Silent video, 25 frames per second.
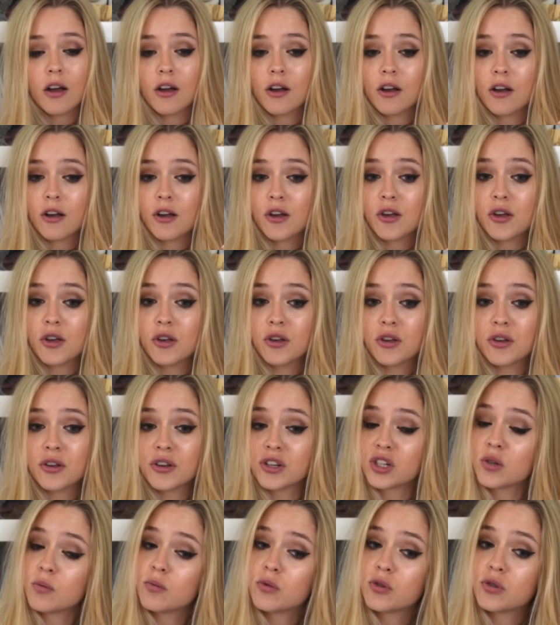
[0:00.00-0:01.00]

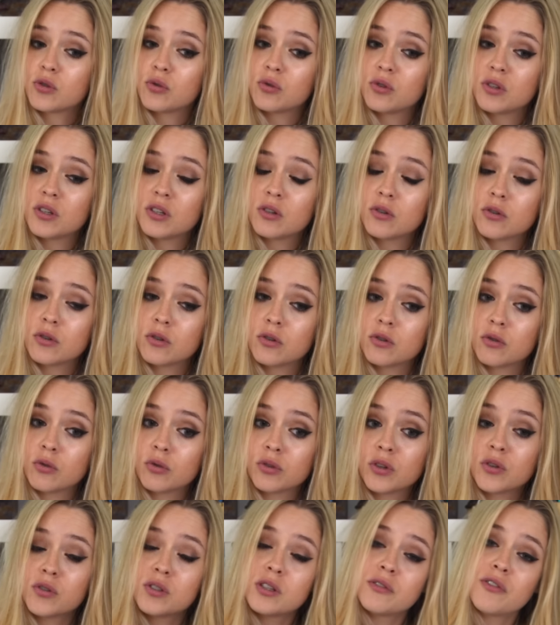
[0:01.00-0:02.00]
Euh, je me suis...
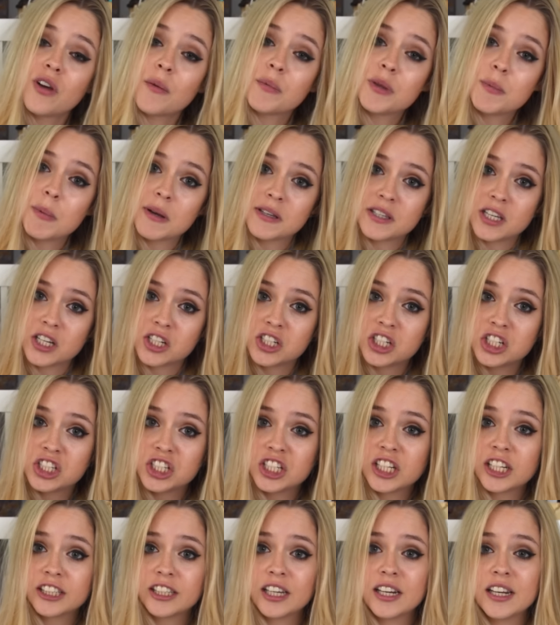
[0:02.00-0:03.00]
On a aussi fait un petit passage chez
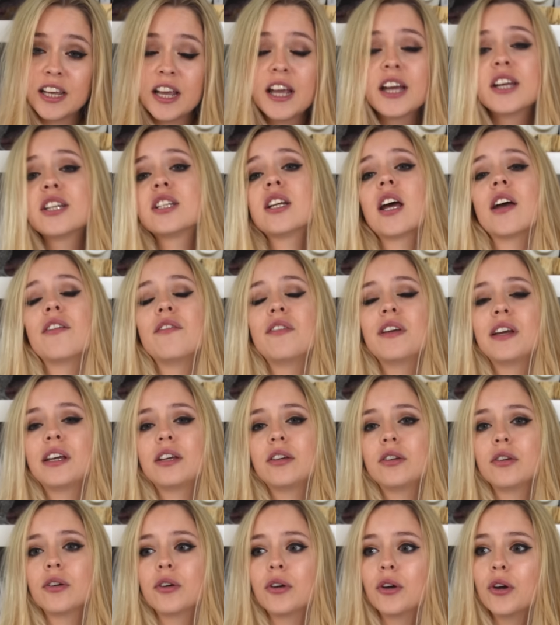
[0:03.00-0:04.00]
Ginette à Liège
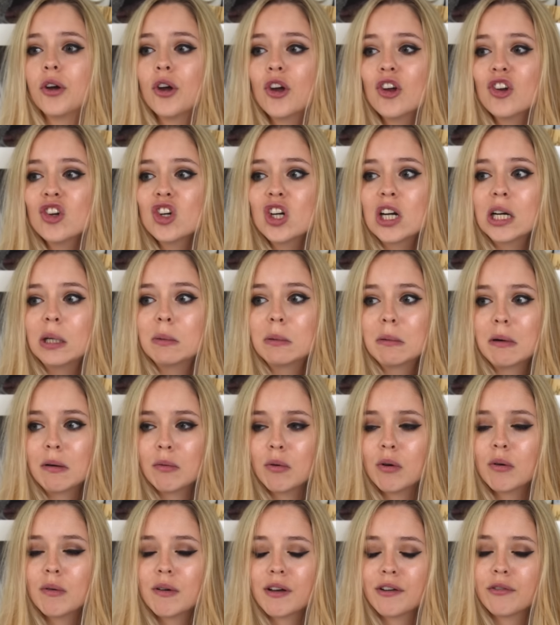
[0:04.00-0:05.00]
avec... Euh, mon
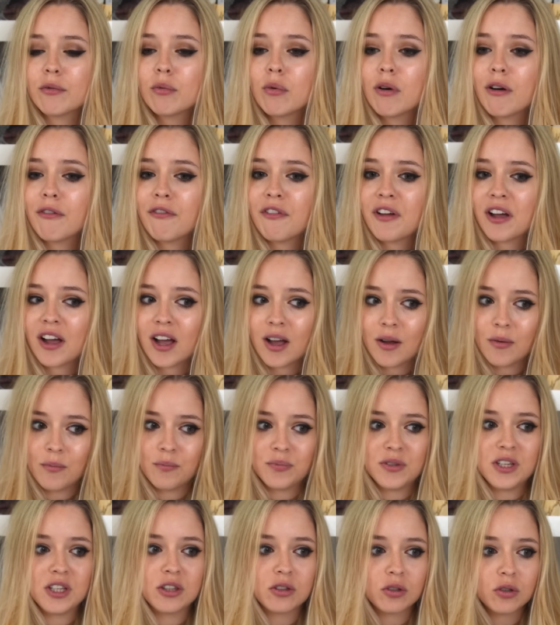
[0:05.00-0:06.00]
maman m'a faire un
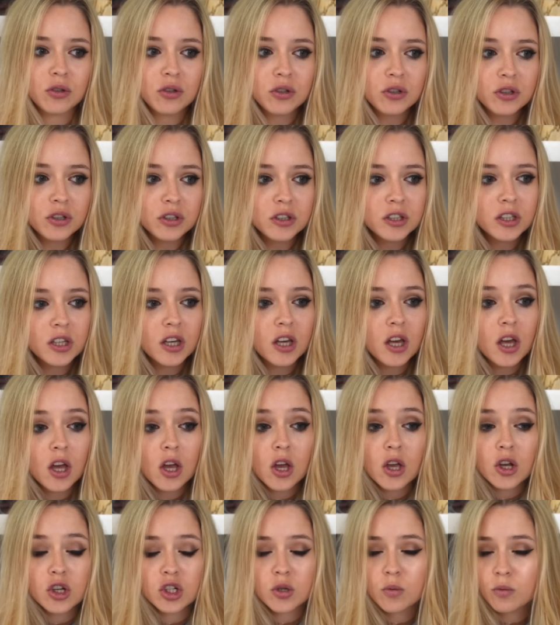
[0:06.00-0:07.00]
petit truc.
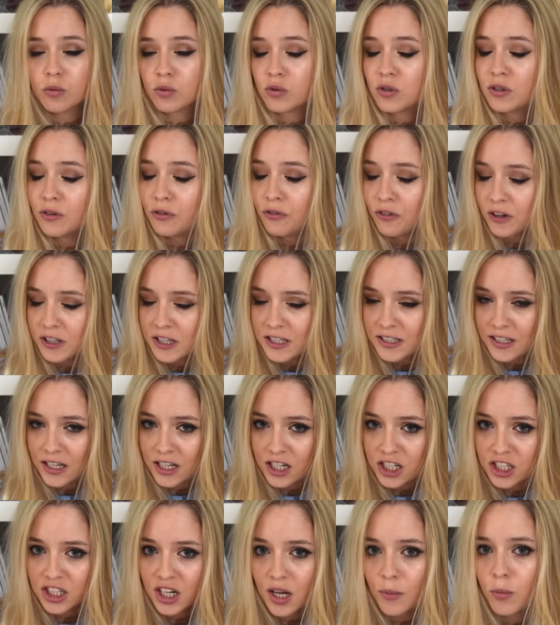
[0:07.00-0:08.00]
Je me suis fait des
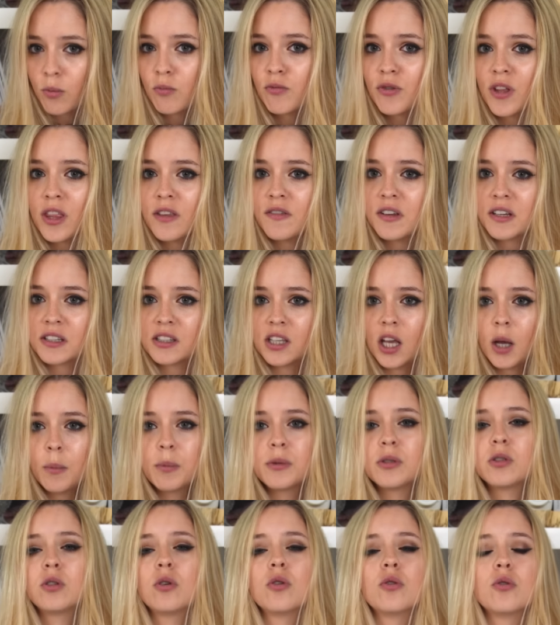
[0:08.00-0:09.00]
achats pour mon anniversaire
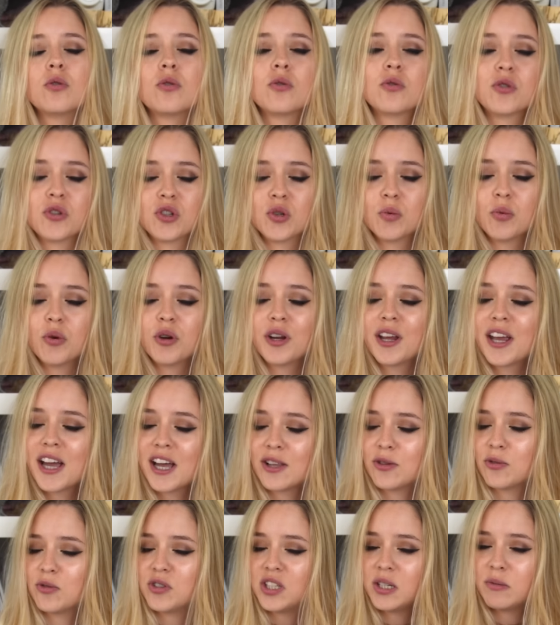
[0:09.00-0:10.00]
parce que je me
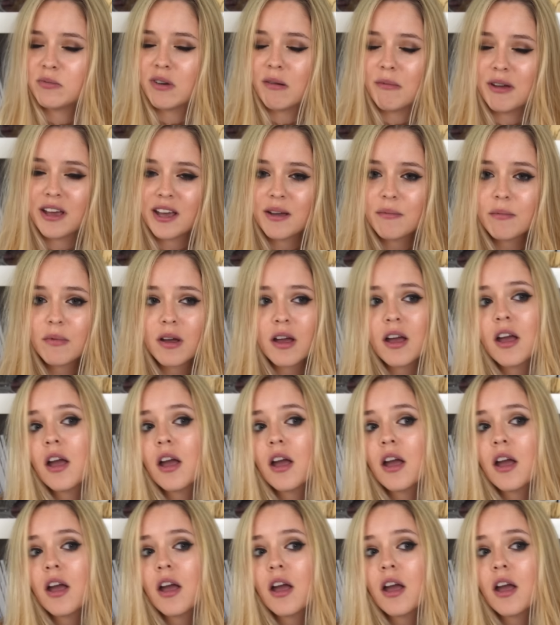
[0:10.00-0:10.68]
gâte aussi moi-même.